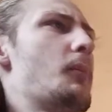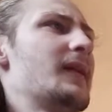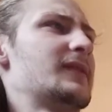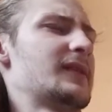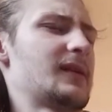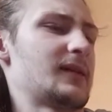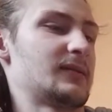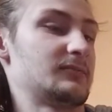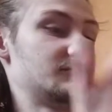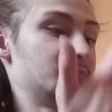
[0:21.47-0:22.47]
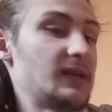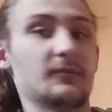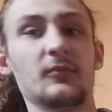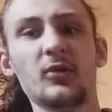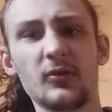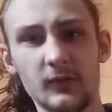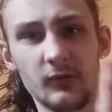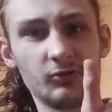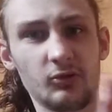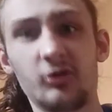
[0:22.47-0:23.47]
metra, no
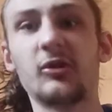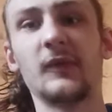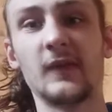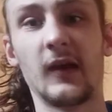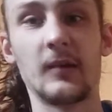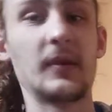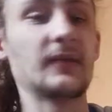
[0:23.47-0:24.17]
troszeczkę więcej jak